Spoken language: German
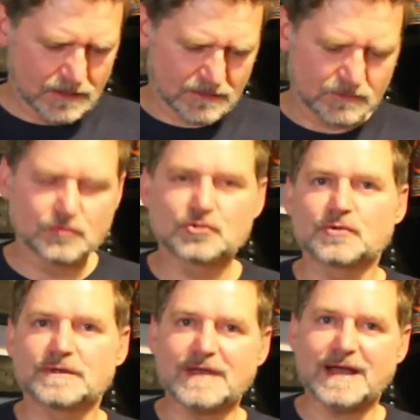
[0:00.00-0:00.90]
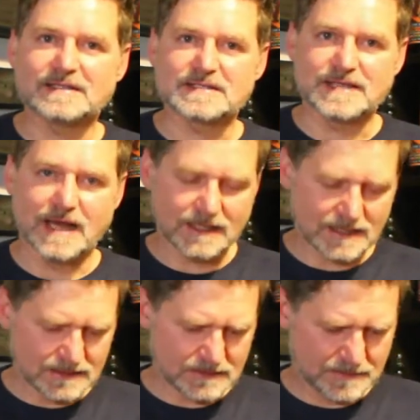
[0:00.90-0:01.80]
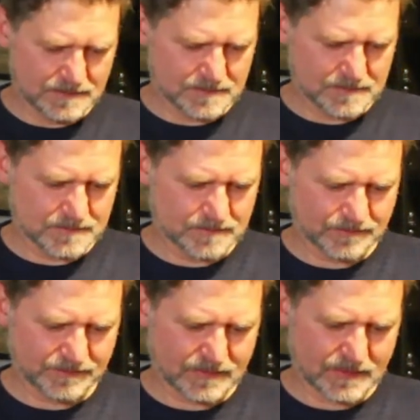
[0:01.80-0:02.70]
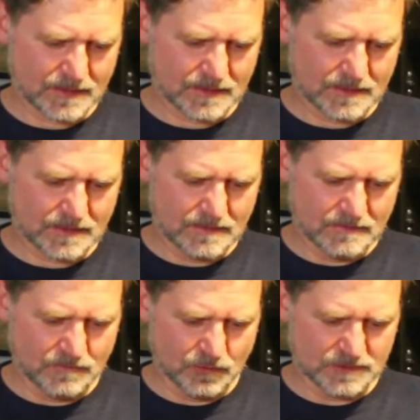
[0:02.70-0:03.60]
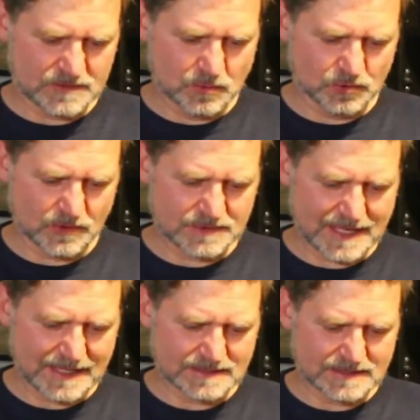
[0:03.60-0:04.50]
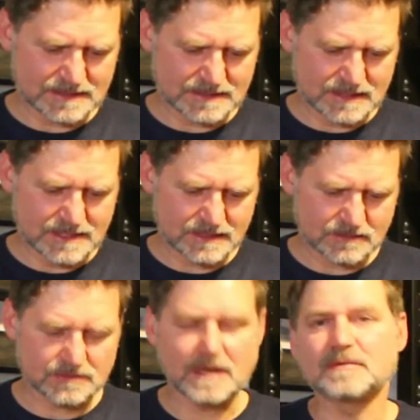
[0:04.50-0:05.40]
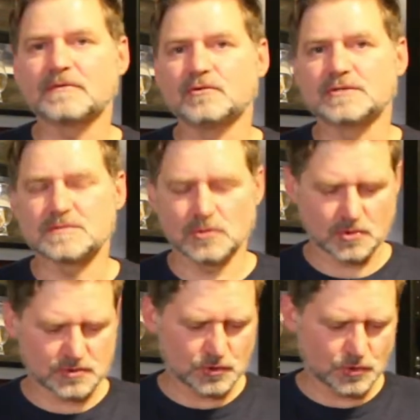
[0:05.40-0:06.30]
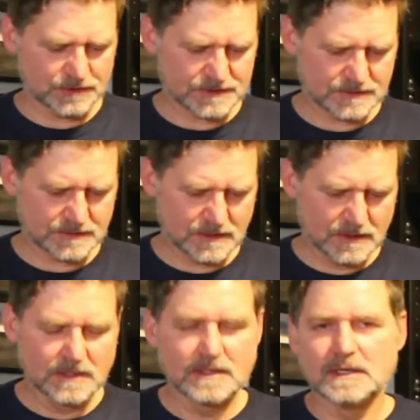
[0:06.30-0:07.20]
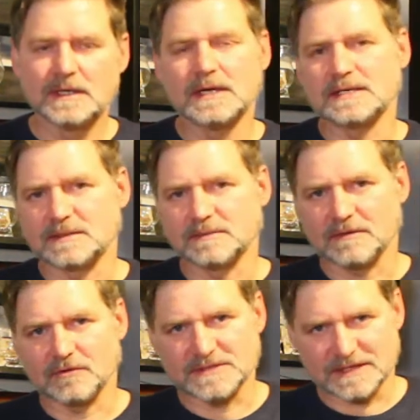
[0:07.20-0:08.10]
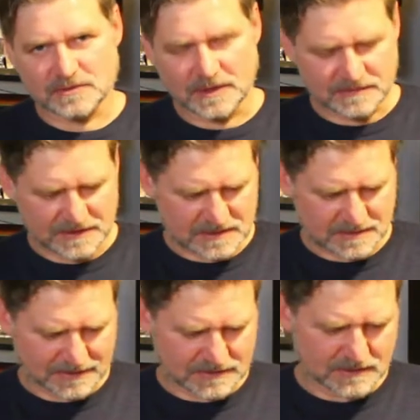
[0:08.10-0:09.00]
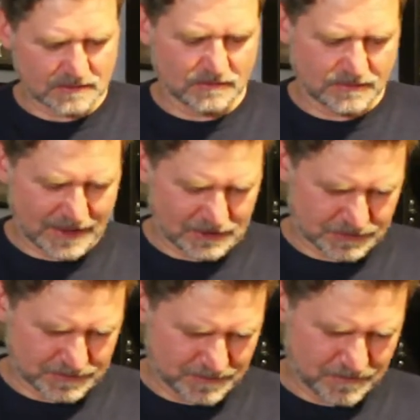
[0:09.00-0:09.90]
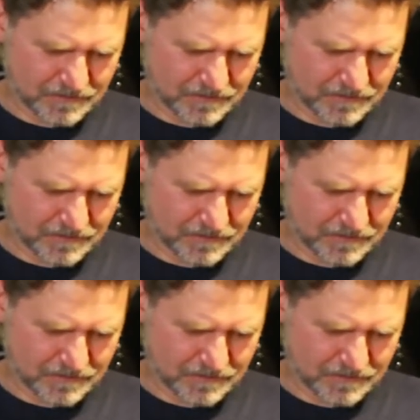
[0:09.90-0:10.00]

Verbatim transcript: Das gute Stück ist 18 Jahre alt, wurde 2001 destilliert und abgefüllt 2019 es gibt davon 624 Flaschen.